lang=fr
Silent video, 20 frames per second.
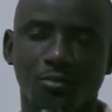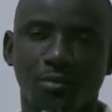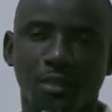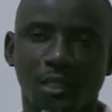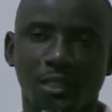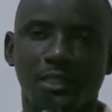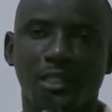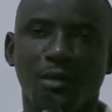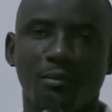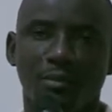par
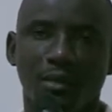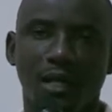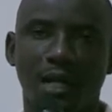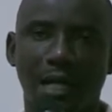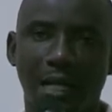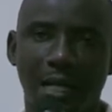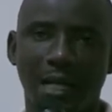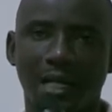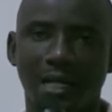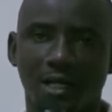exemple,
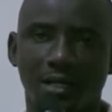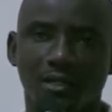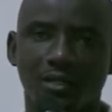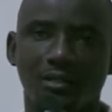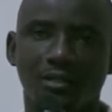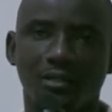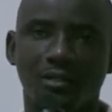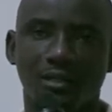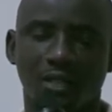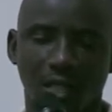la langue
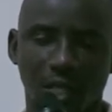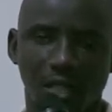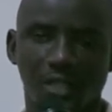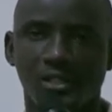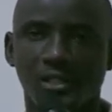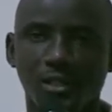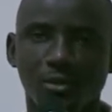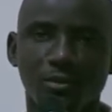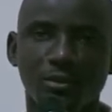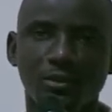de la
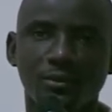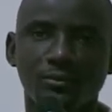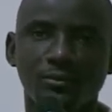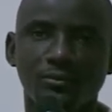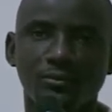cible.